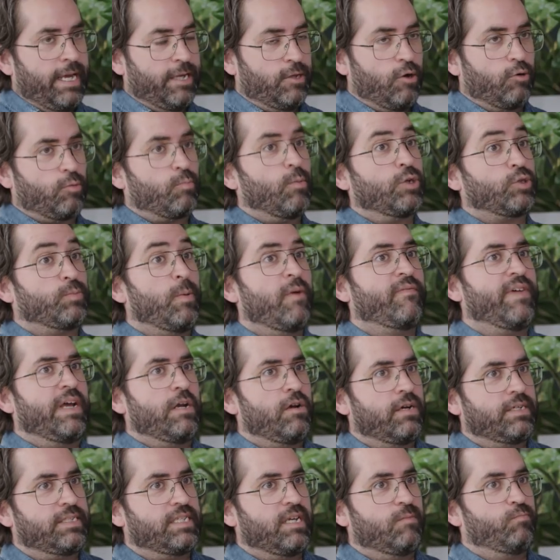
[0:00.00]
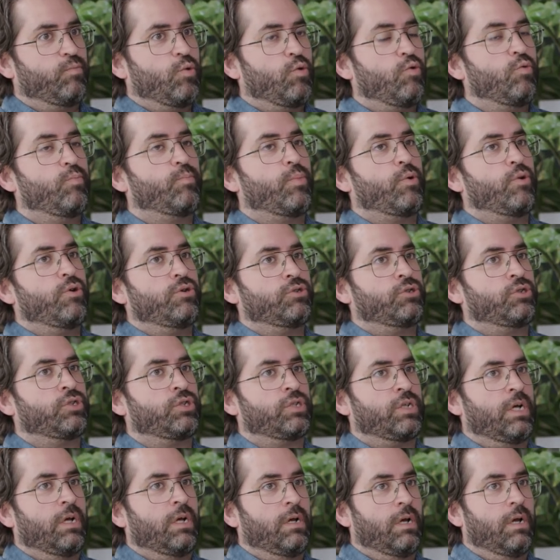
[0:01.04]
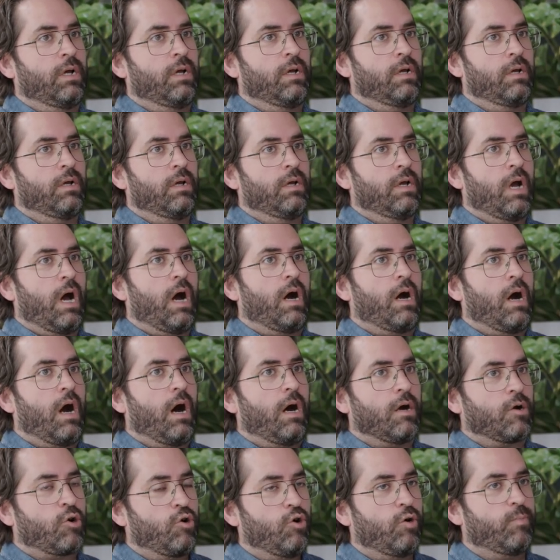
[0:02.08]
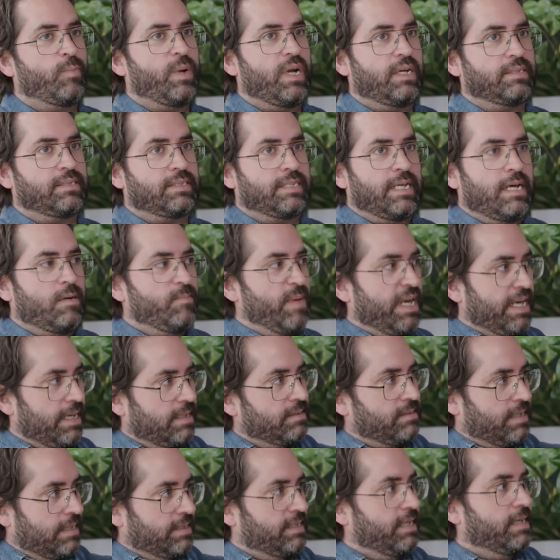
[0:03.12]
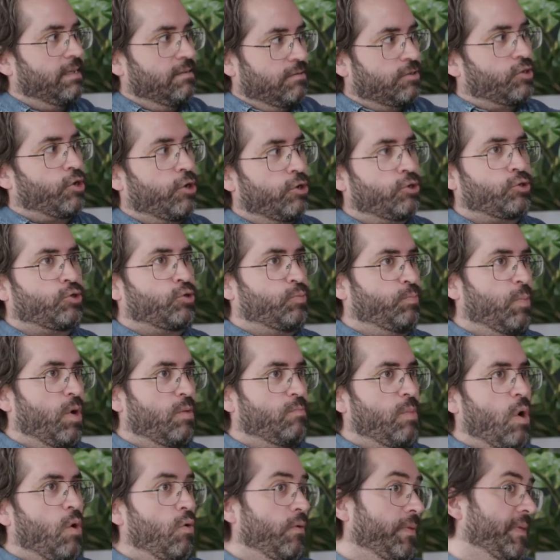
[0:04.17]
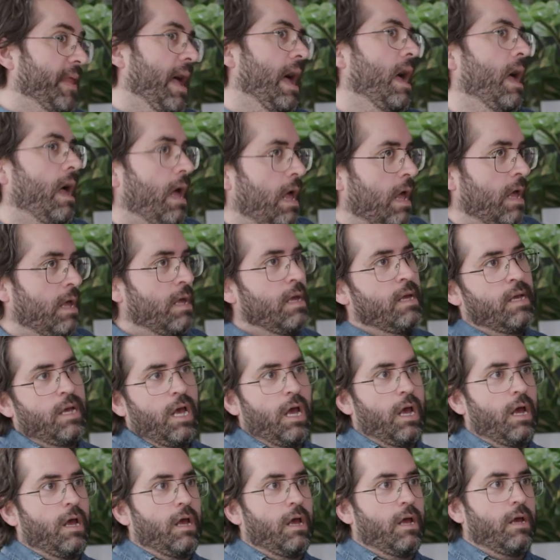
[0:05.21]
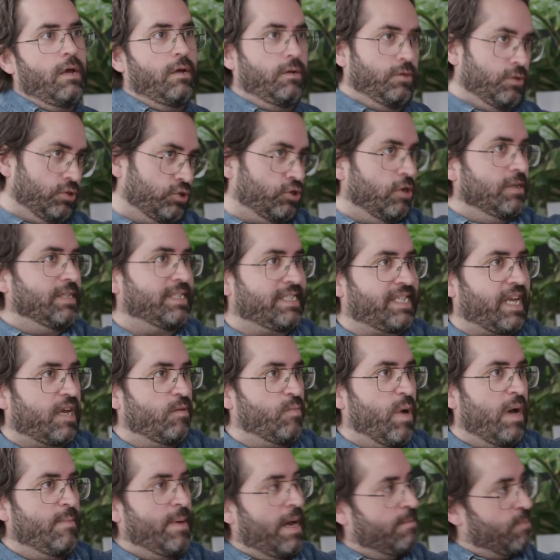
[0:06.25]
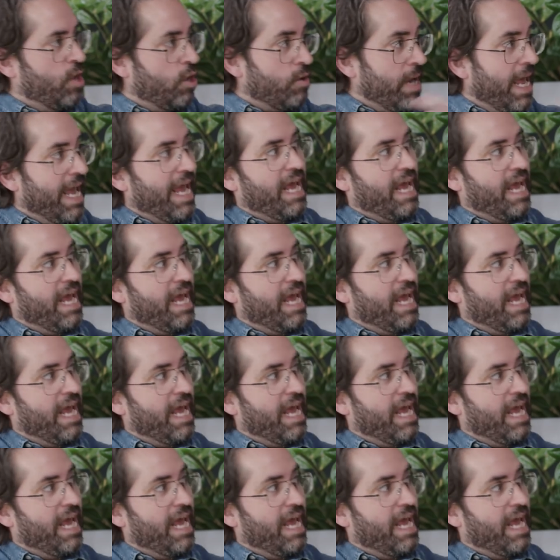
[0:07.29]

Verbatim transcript: Et donc, moi, je me valorisais beaucoup plus euh, en, couple en disant, ben, c'est-à-dire, ce que je je suis pas bon dans. Euh, je le distribue à ma blonde.